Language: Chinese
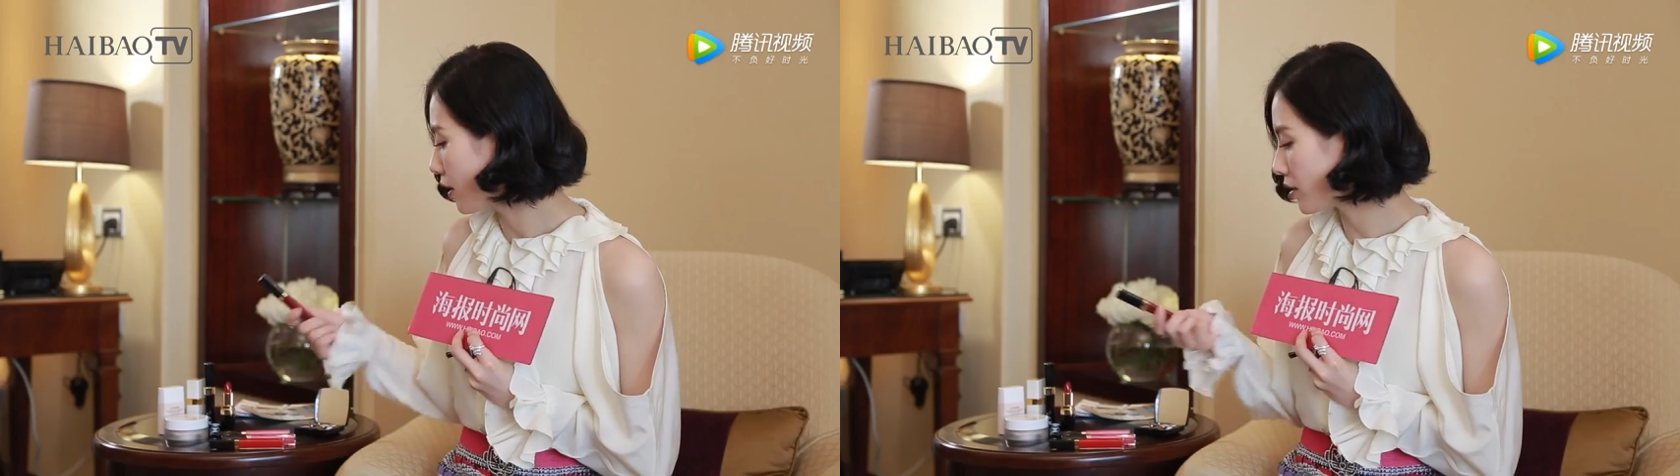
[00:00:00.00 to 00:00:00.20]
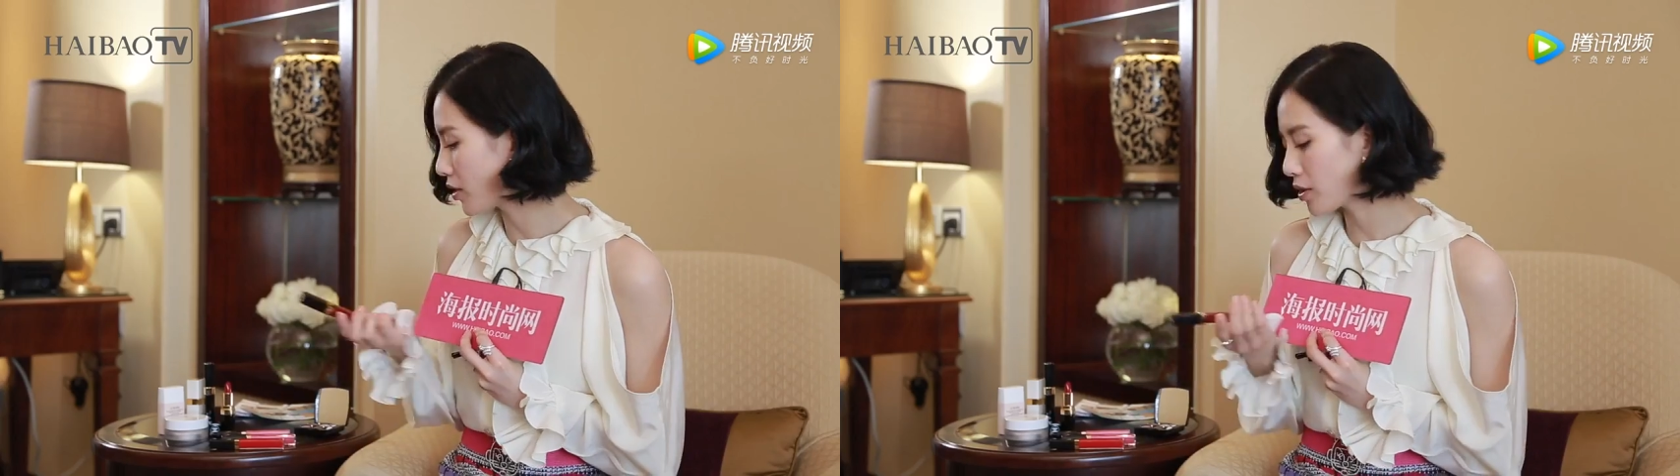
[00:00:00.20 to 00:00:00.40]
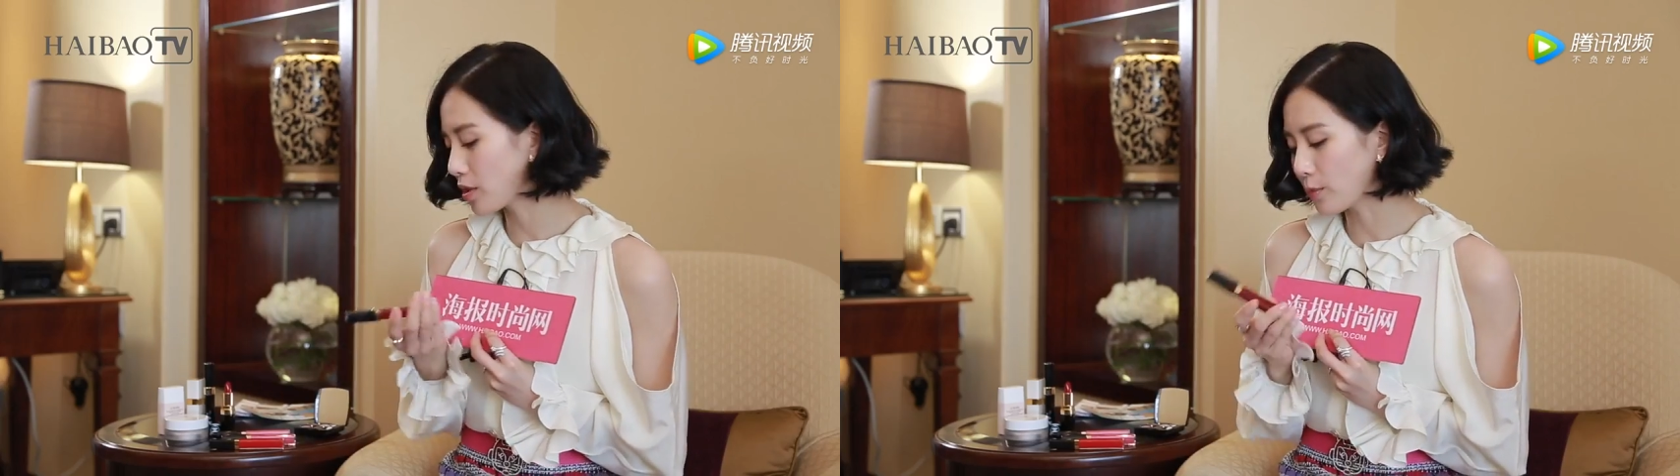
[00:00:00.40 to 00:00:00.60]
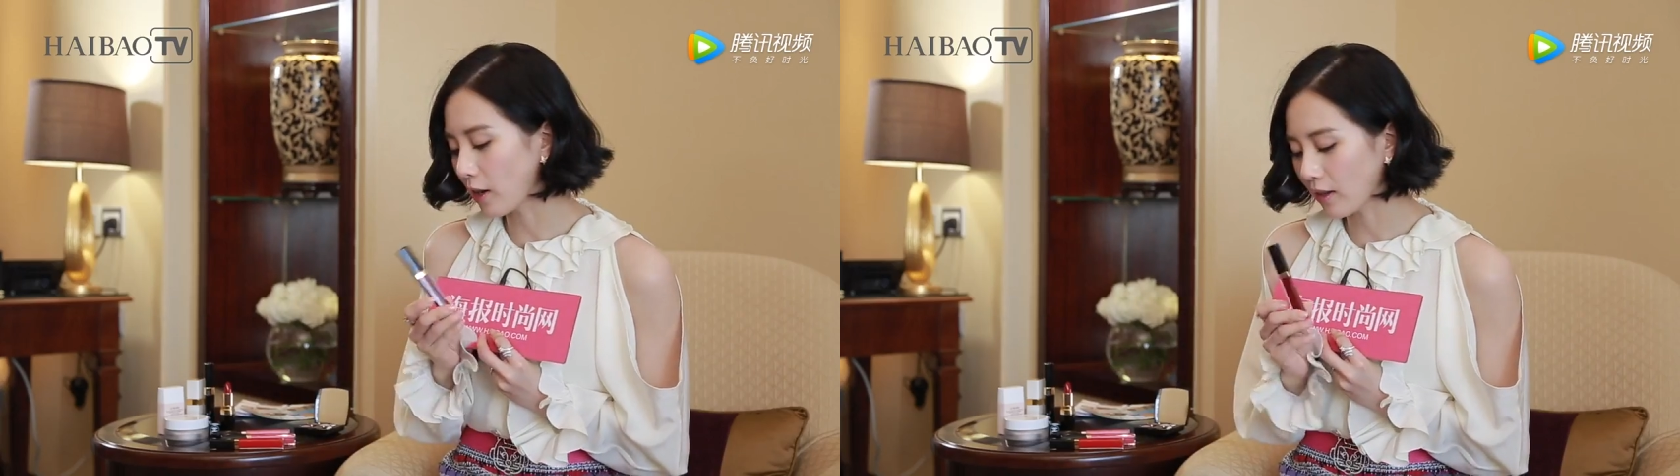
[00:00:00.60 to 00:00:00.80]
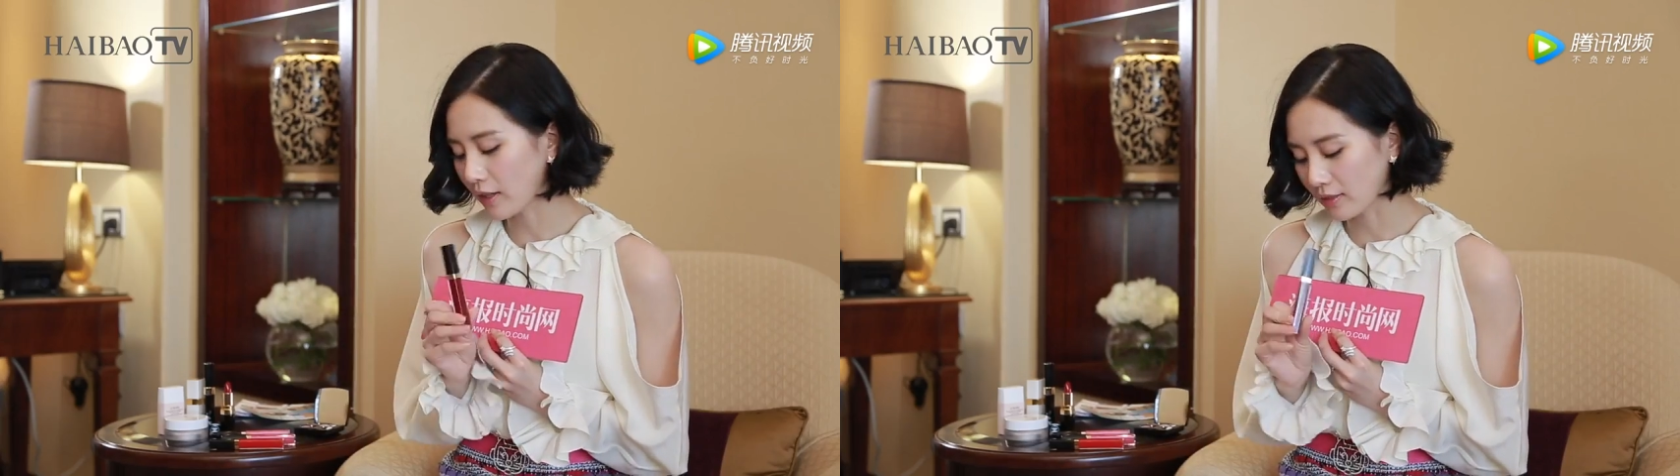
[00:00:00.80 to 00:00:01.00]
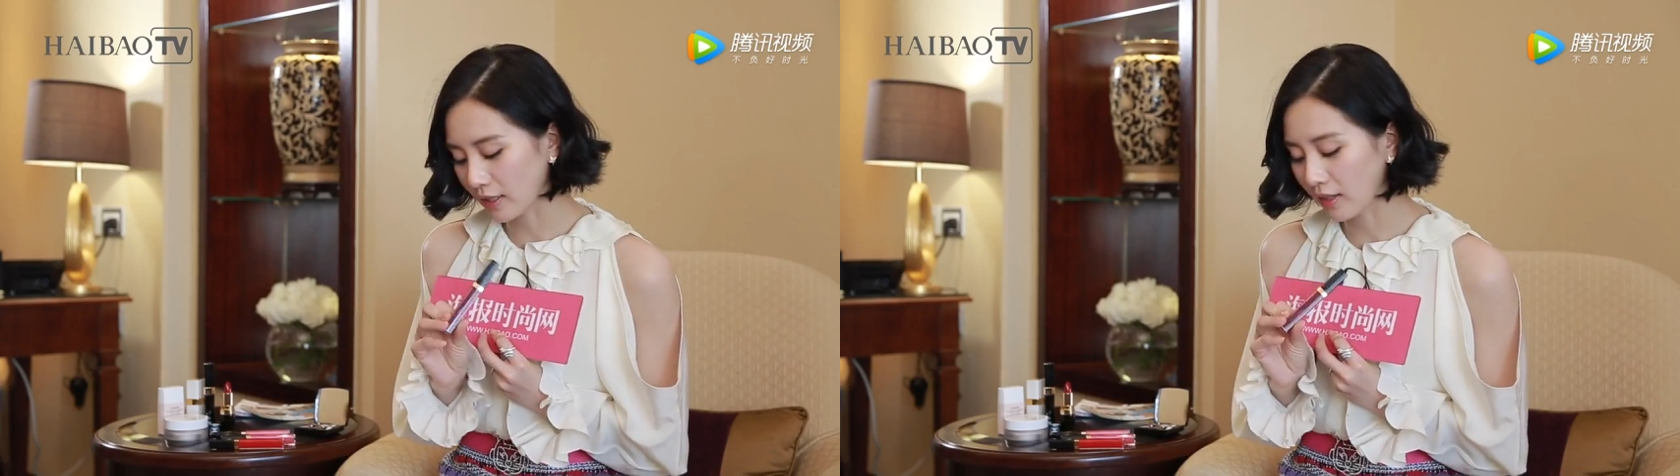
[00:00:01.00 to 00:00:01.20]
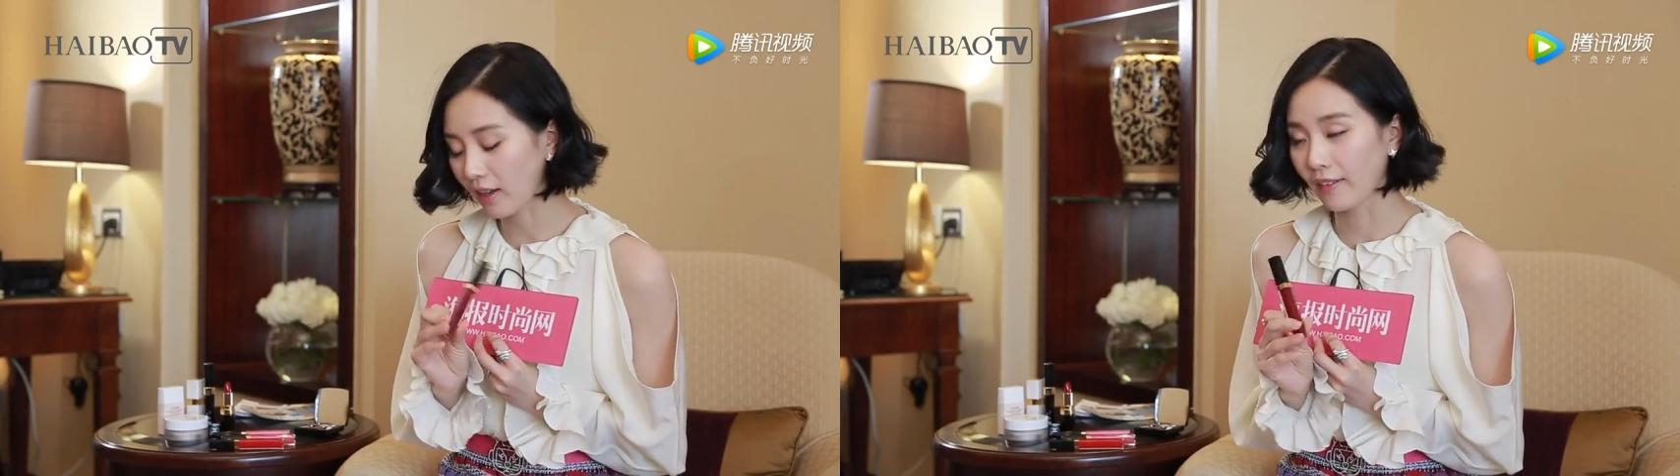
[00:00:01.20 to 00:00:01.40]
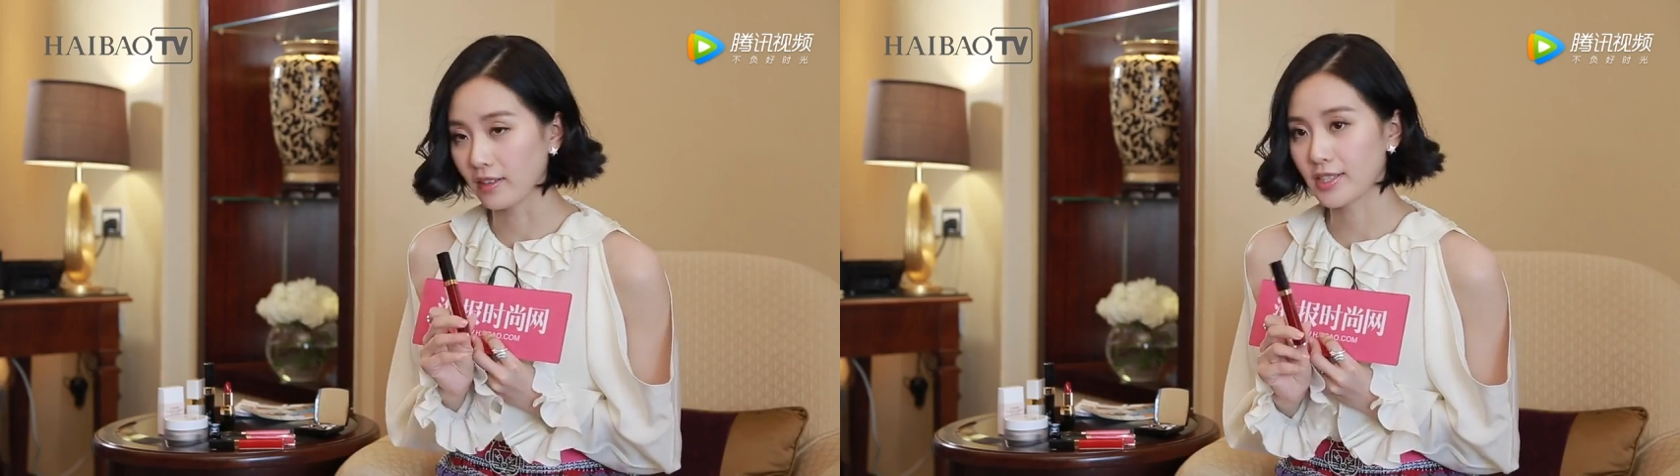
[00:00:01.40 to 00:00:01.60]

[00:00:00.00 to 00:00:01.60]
但这支不要看它很